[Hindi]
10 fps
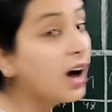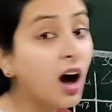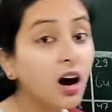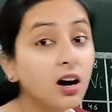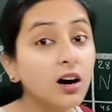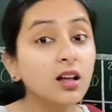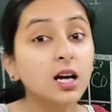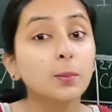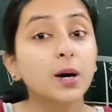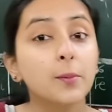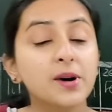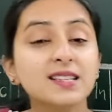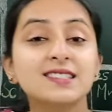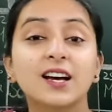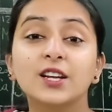हल
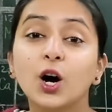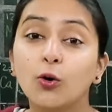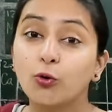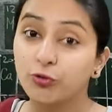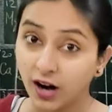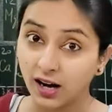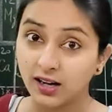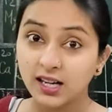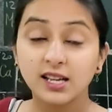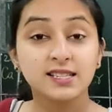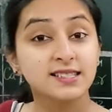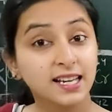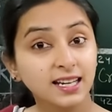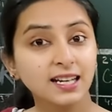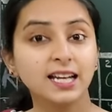सना ओफा
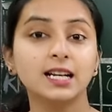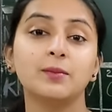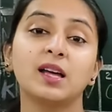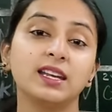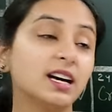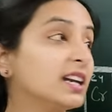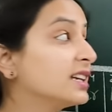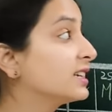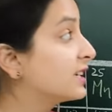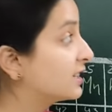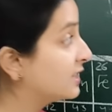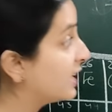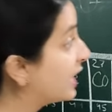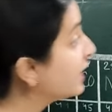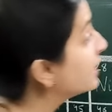सेकेंड लाइन हमारे गाने की कहती है